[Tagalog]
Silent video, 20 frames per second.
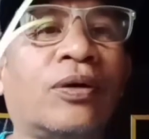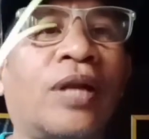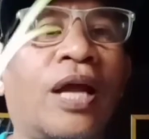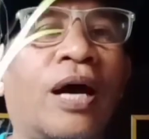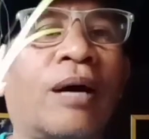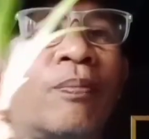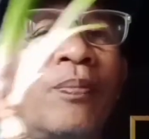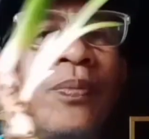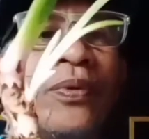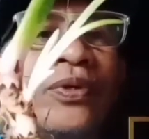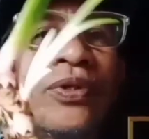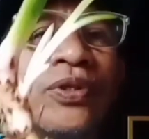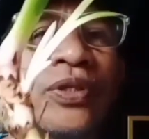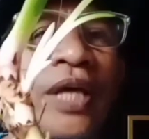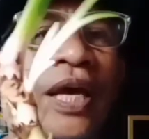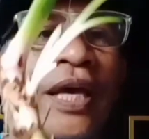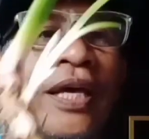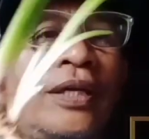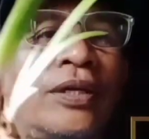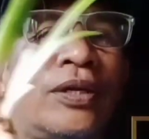lang po
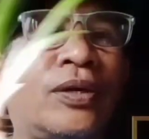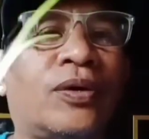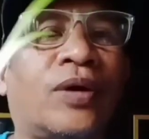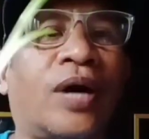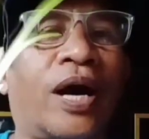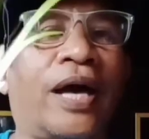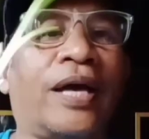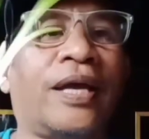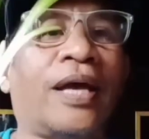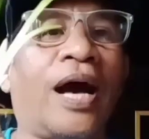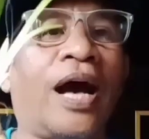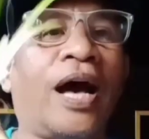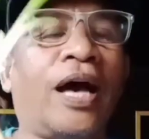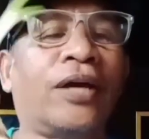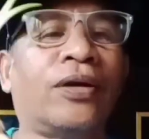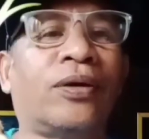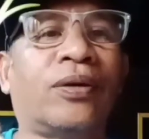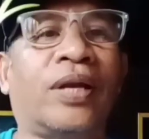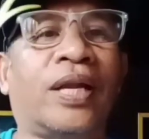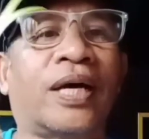sa inyo ay
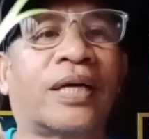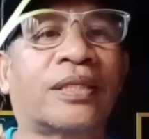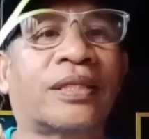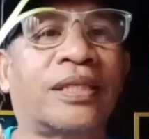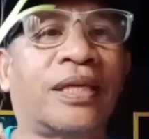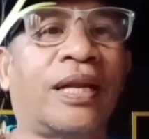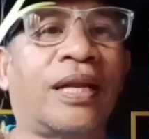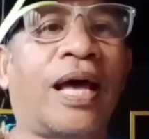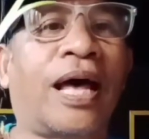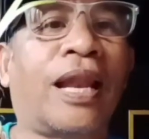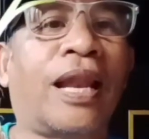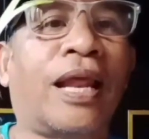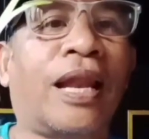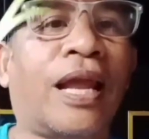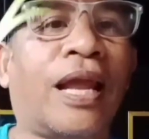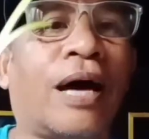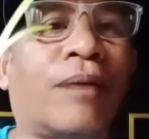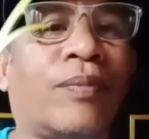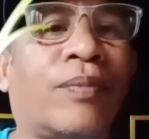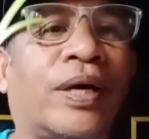ayon lang sa
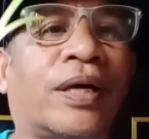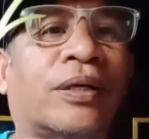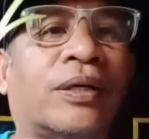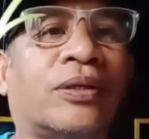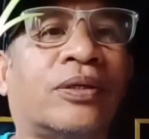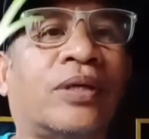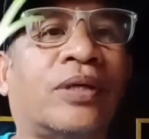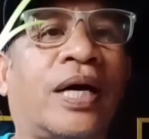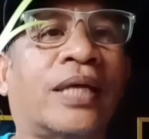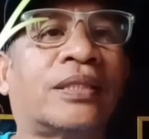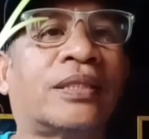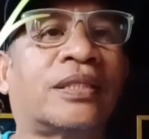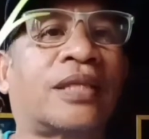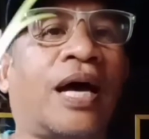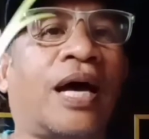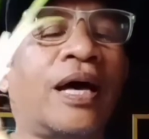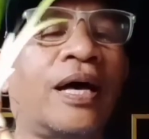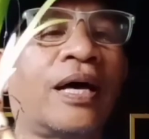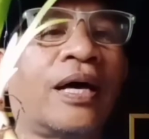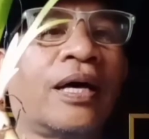nalalaman ko
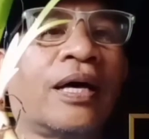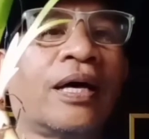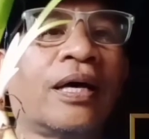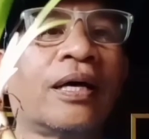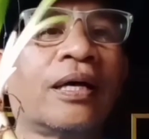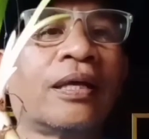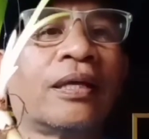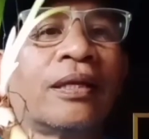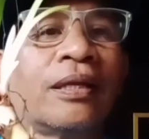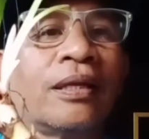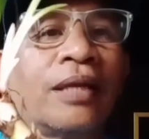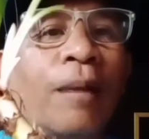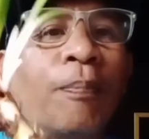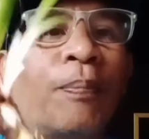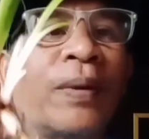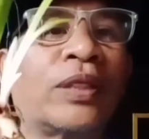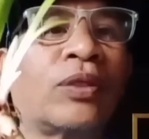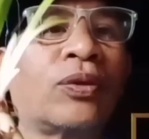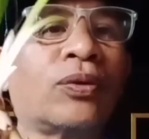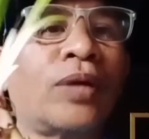sa
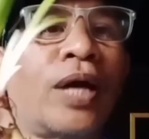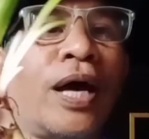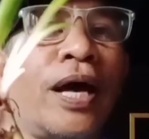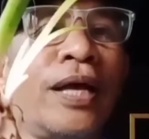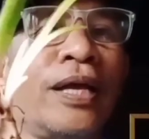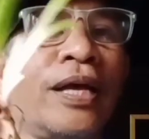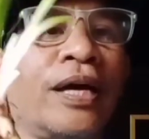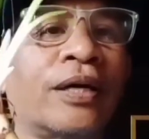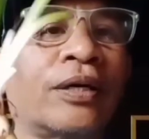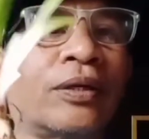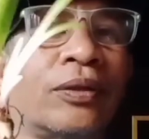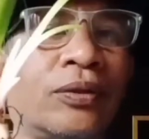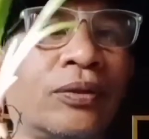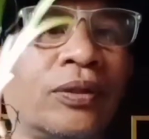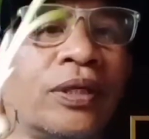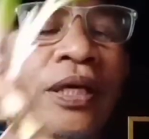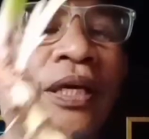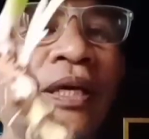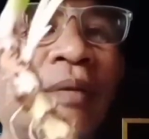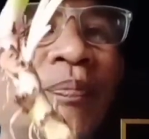napatunayan
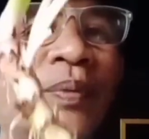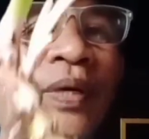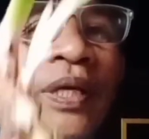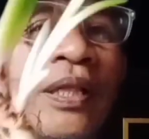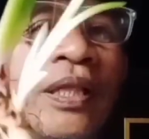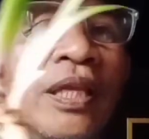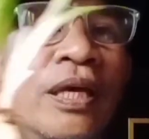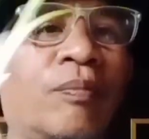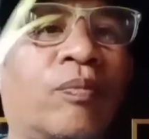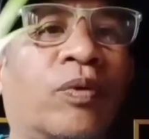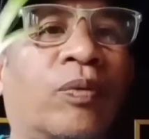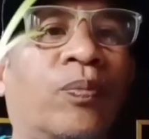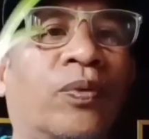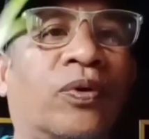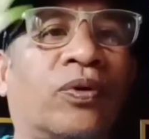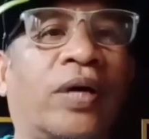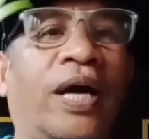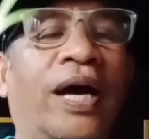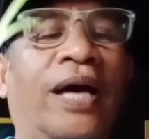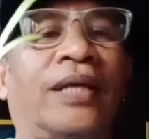kong epektibo po
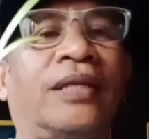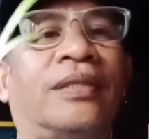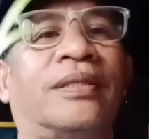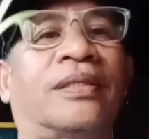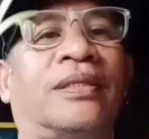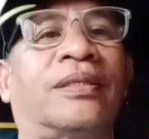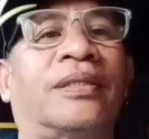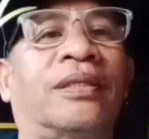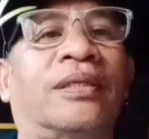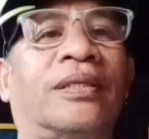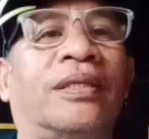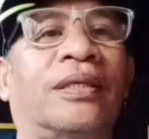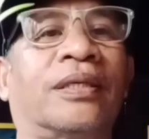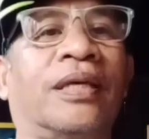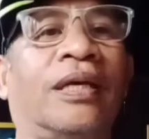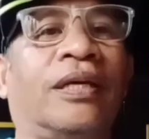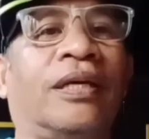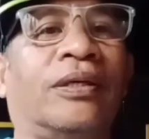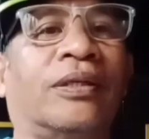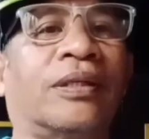guys.
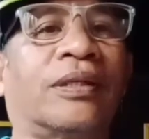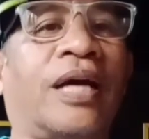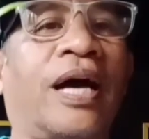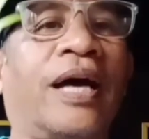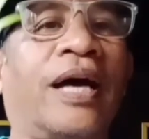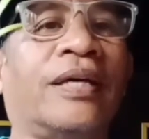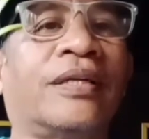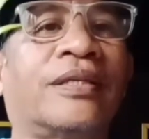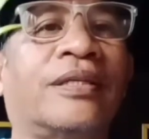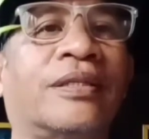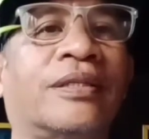Yun guys.